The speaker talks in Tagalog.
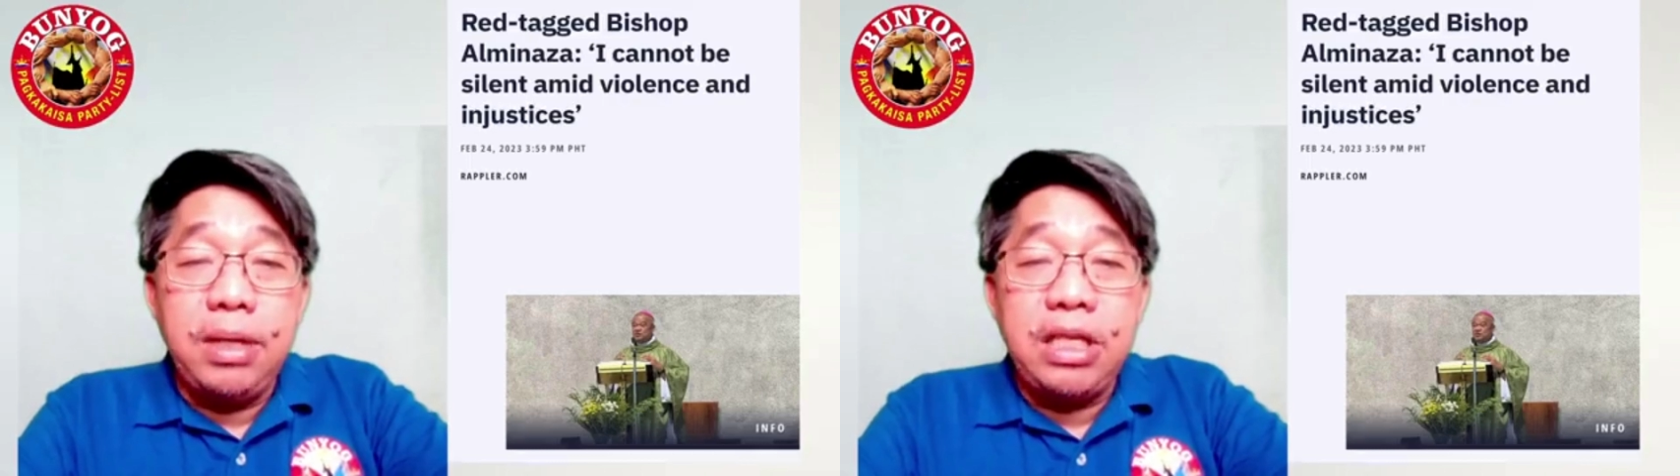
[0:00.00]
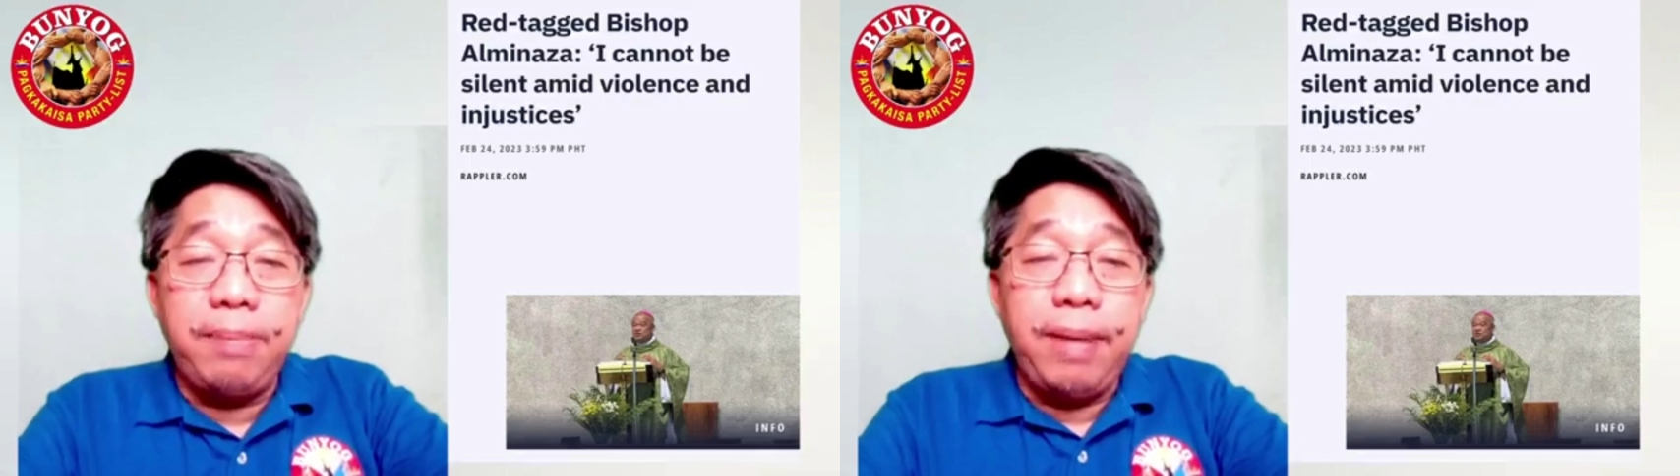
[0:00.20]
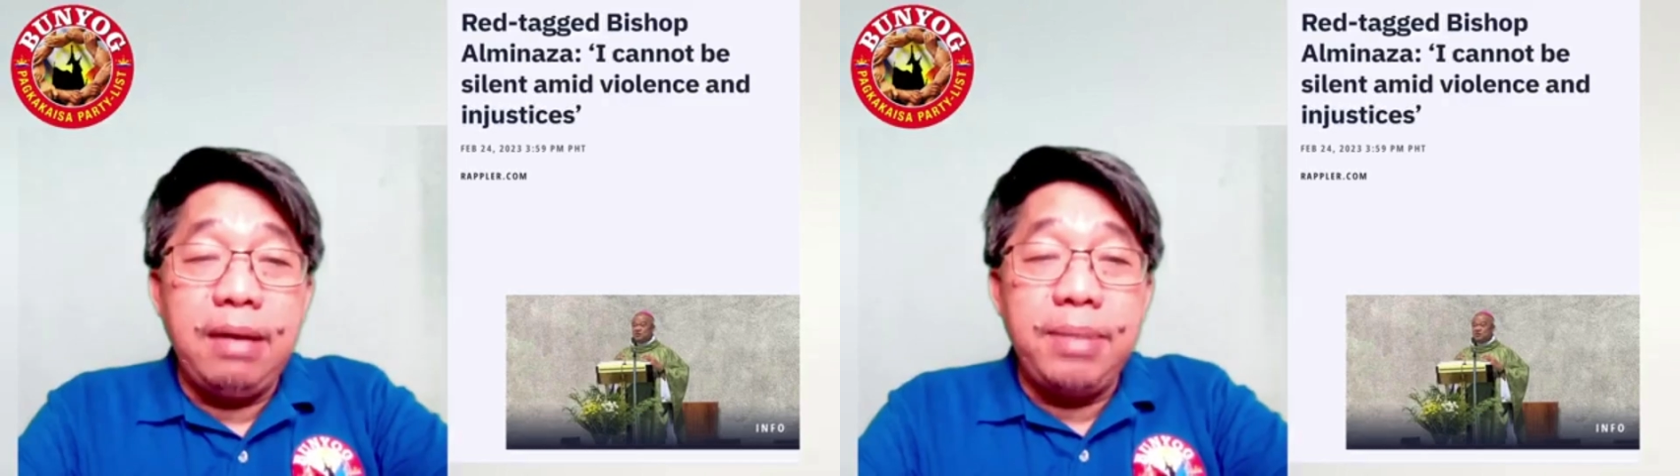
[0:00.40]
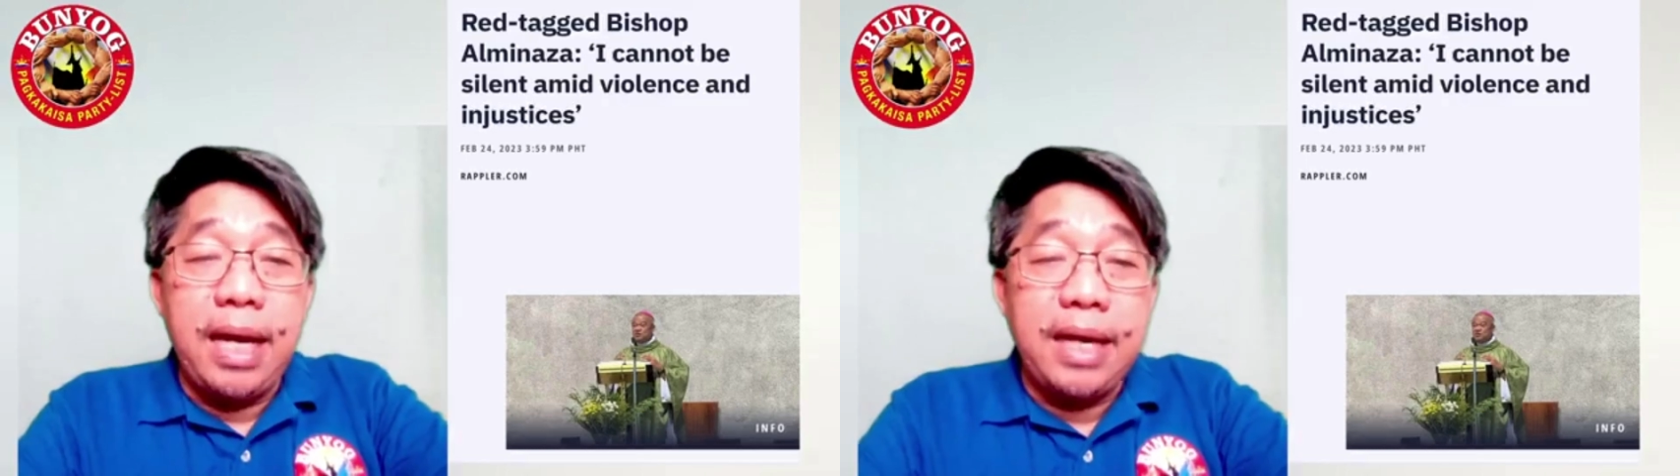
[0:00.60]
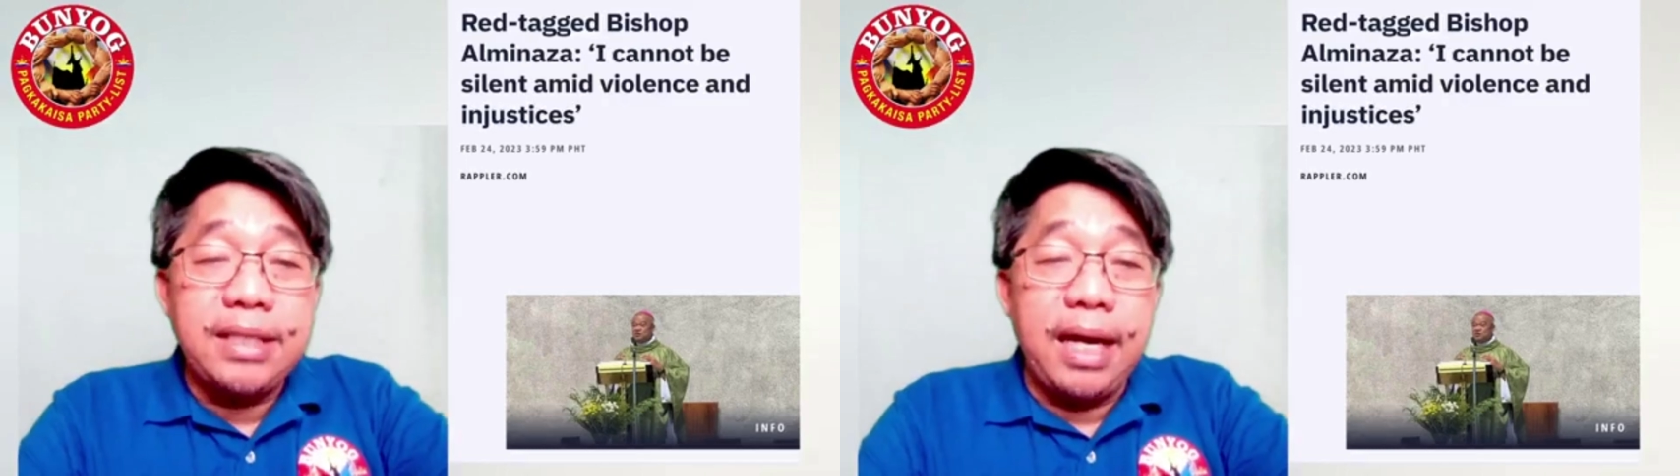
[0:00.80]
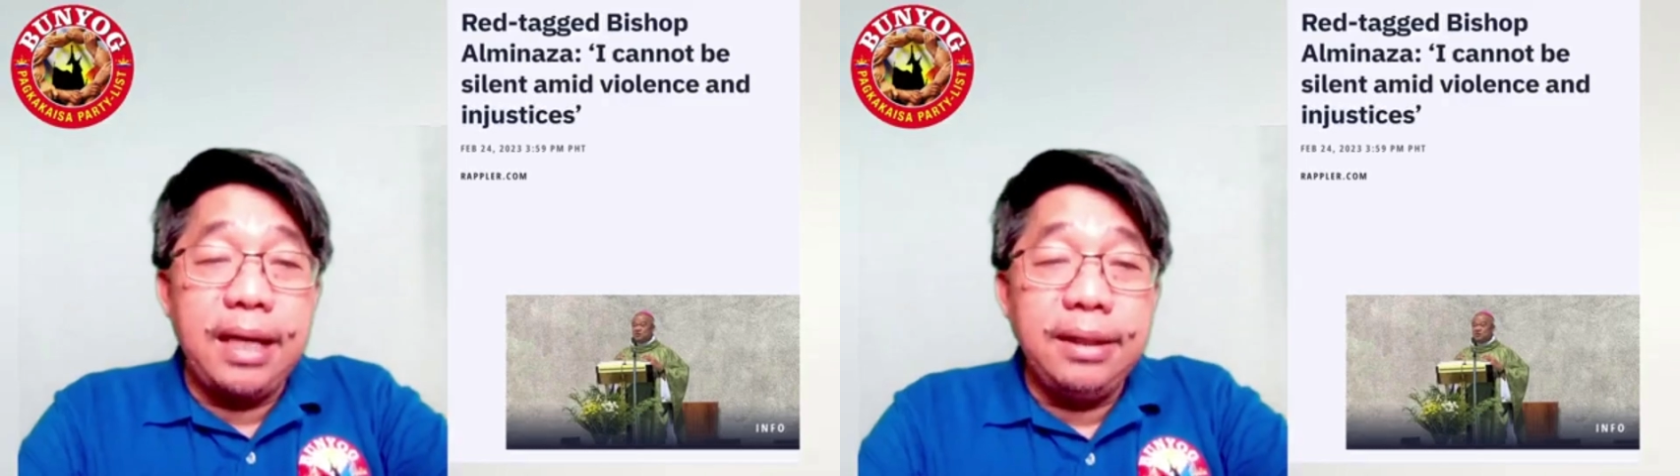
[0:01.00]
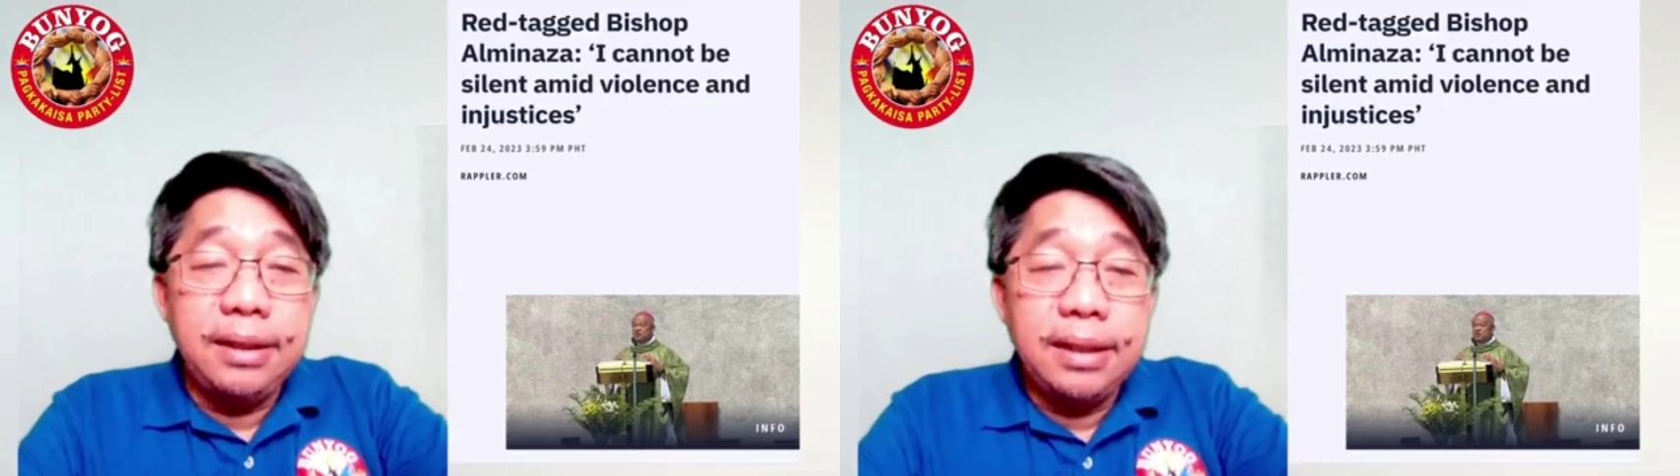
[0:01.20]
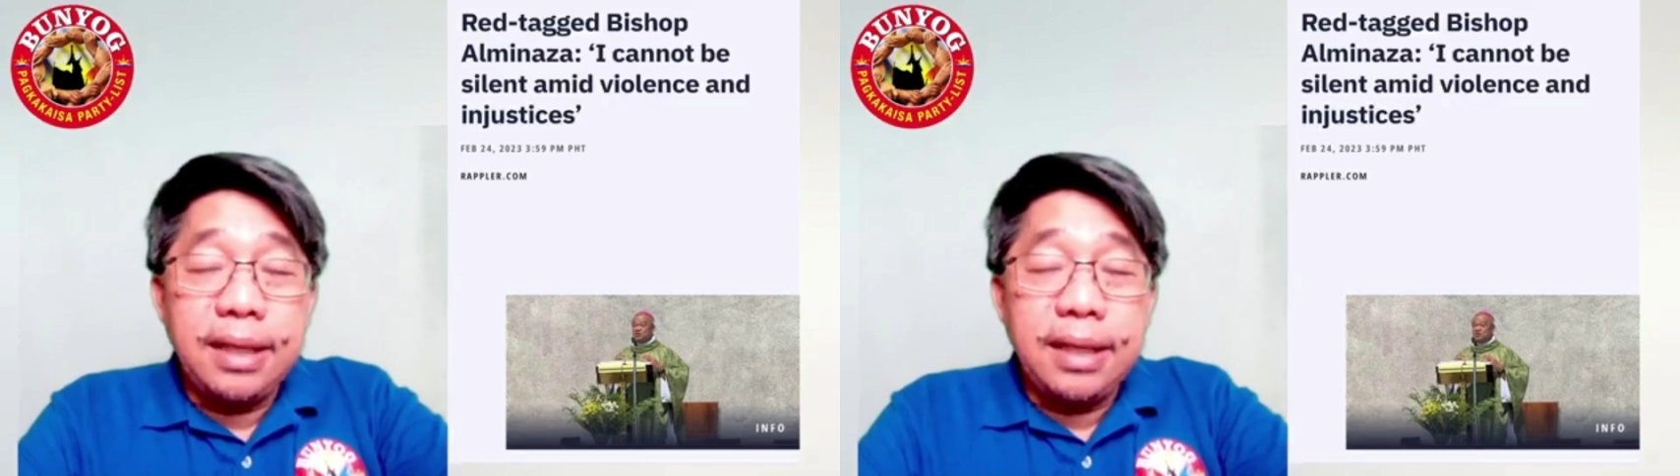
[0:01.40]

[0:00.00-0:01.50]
Bishop Alminaza